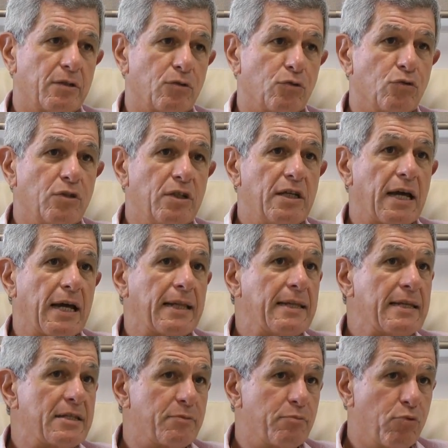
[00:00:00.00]
donner un
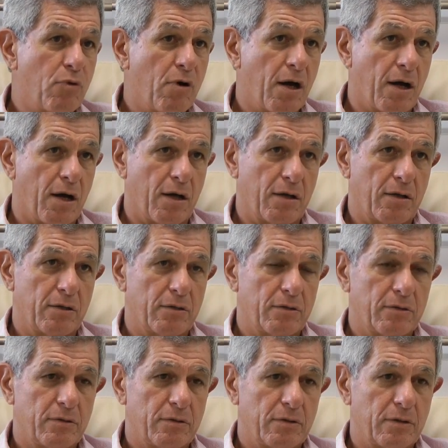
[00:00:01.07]
espoir
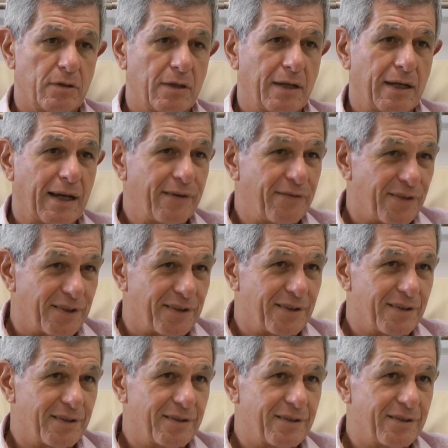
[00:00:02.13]
à
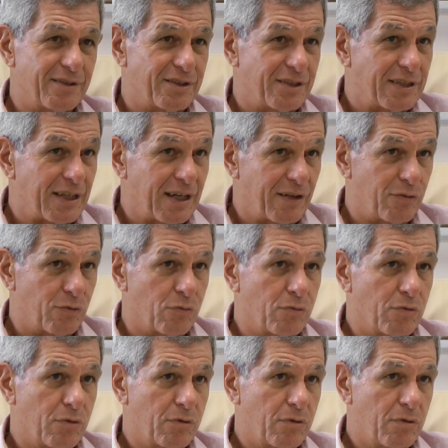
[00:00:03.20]
cette génération,
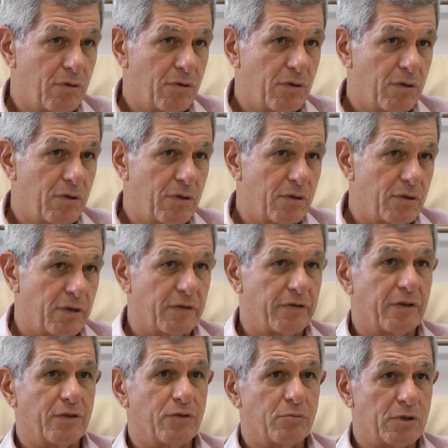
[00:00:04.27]
qui est
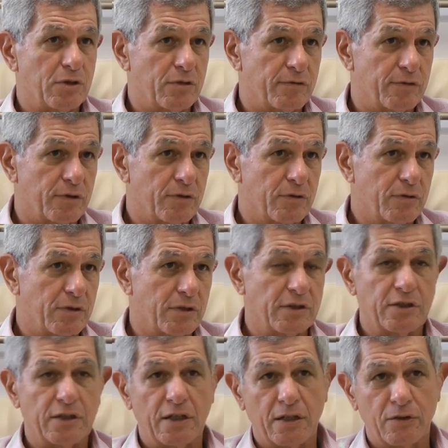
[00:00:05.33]
celle de mes enfants, des
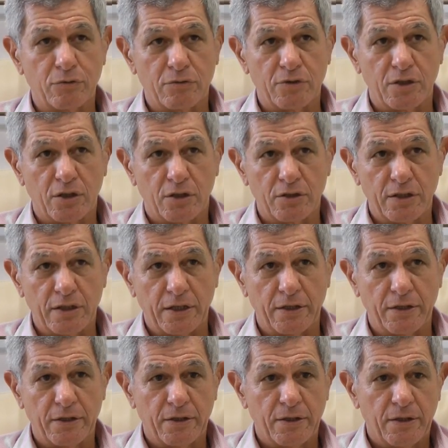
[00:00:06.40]
génération des
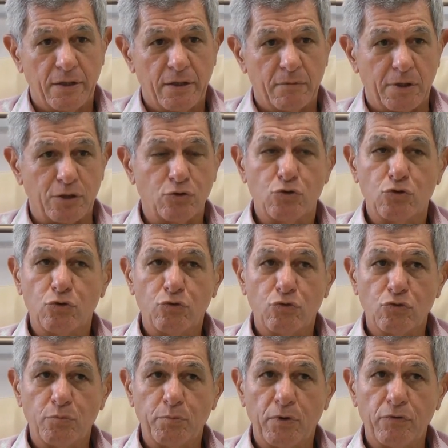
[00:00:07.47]
trentenaires. Parce que
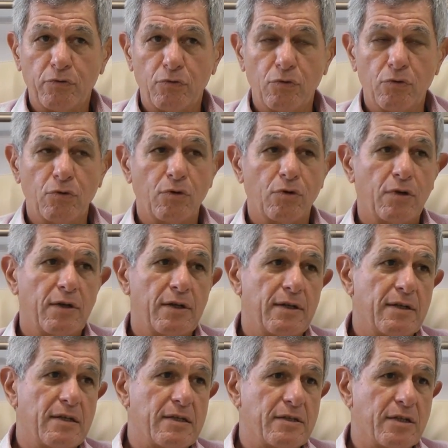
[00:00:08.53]
je, pense que
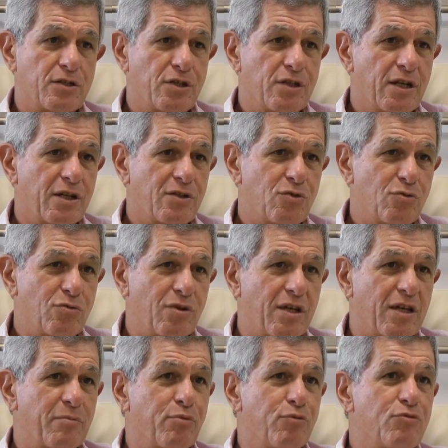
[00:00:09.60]
cette génération
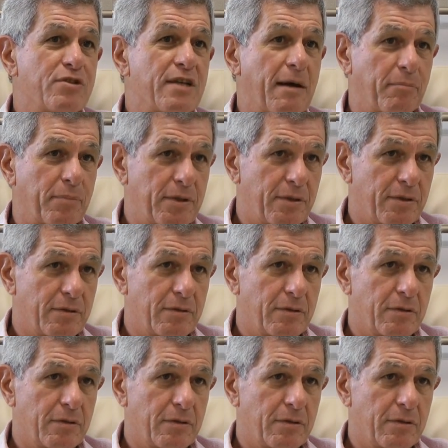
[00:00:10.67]
est plus apte